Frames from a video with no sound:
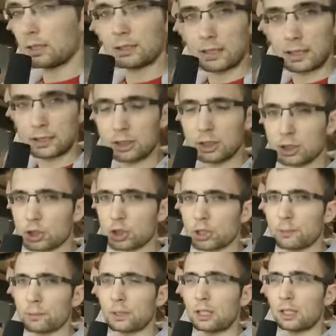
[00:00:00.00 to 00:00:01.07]
Tak, jeszcze
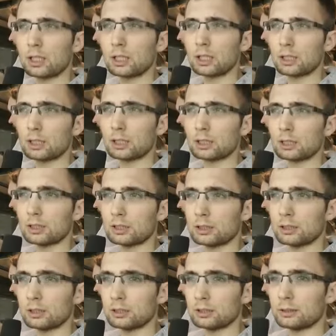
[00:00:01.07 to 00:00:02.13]
e,
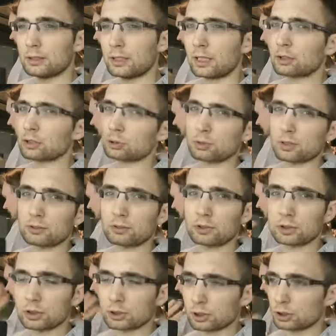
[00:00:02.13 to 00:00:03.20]
jako, że tutaj
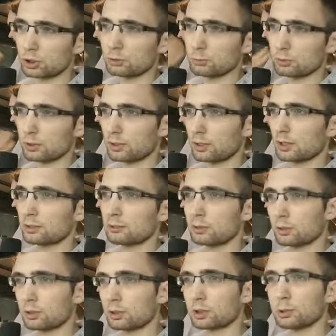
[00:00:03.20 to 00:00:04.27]
wszyscy siedzimy razem
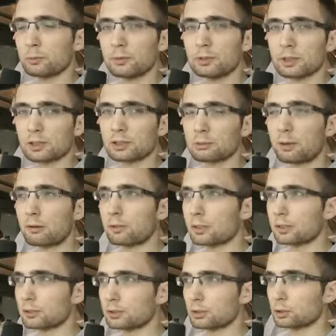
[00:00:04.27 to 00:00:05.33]
dookoła siebie, więc jak
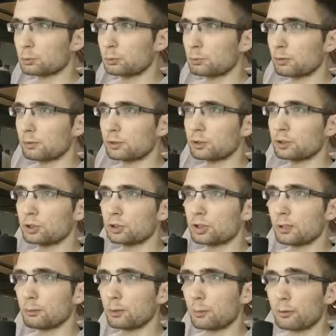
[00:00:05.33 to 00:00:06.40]
Sławek coś mi powie tydzień
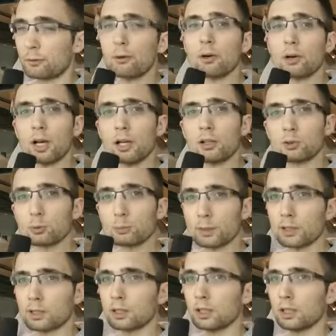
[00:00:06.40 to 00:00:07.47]
temu, ja powiem, o, ale
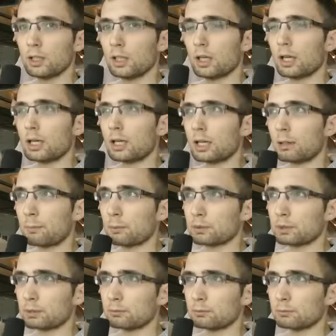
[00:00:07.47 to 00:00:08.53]
super, a
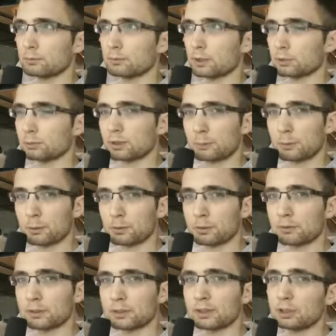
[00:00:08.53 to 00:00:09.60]
potem o tym zapomnę.
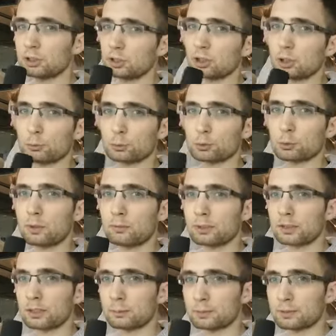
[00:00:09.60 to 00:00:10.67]
Więc tydzień temu
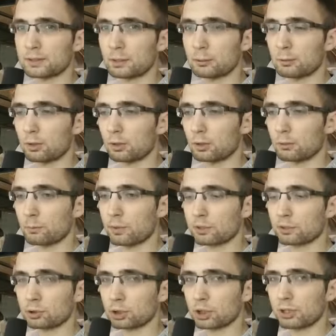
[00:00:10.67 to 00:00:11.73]
Sławek napisał o
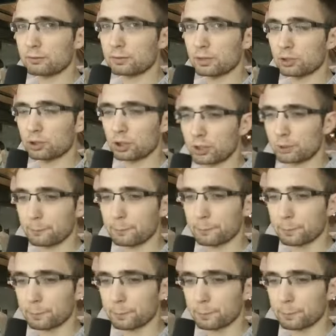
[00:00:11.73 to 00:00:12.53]
bardzo ciekawej grze